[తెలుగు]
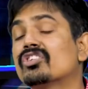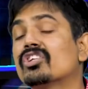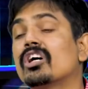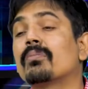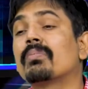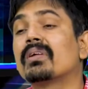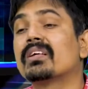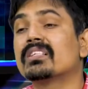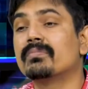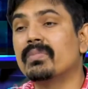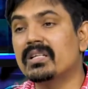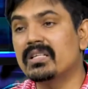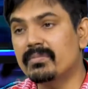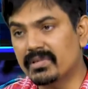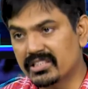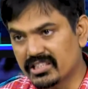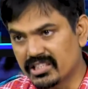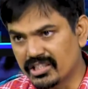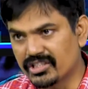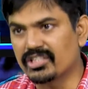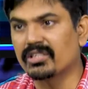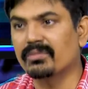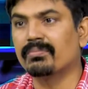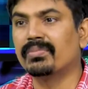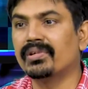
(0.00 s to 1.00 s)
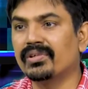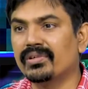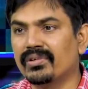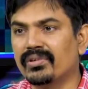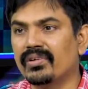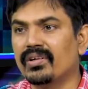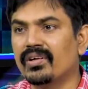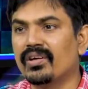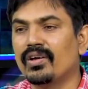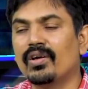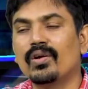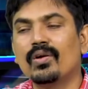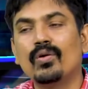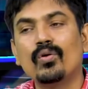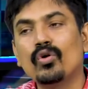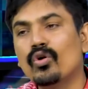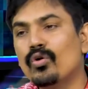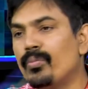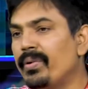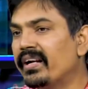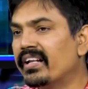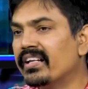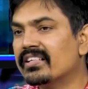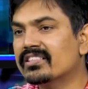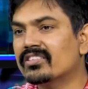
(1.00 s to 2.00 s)
మనం స్టాప్ లాస్ మేనేజ్మెంట్ చేసేటప్పుడు లో
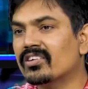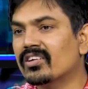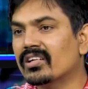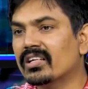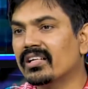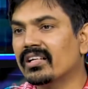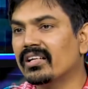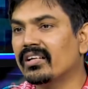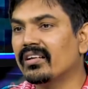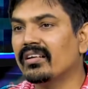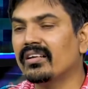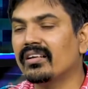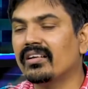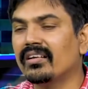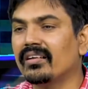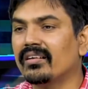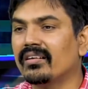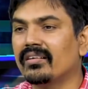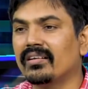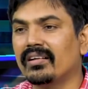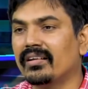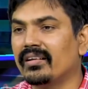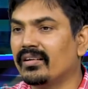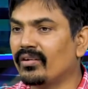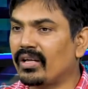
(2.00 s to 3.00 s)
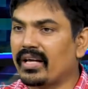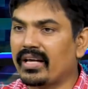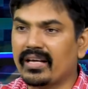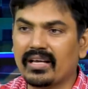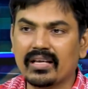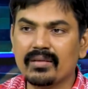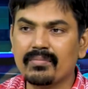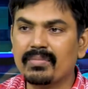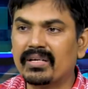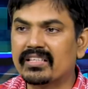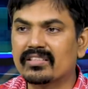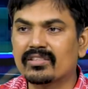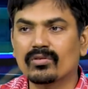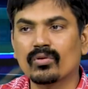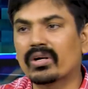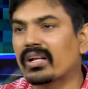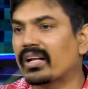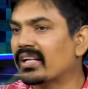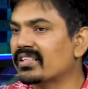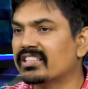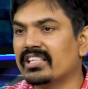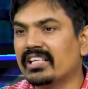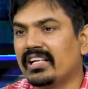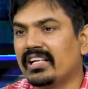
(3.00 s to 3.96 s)
బీటా స్టాక్ హై బీటా ఒకలా